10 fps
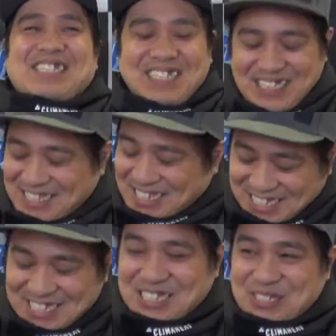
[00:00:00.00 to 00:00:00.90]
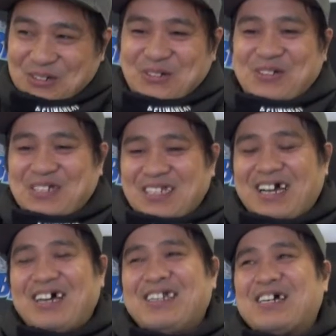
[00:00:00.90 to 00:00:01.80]
いや全然いいんですよ
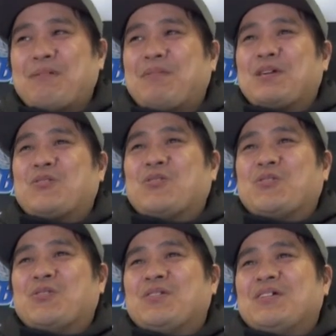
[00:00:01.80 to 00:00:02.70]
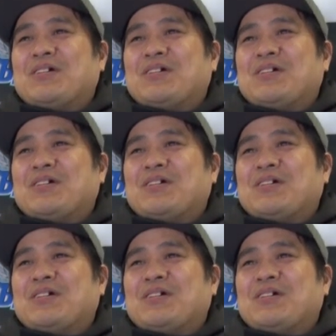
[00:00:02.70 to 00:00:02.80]
だだからやっぱりこ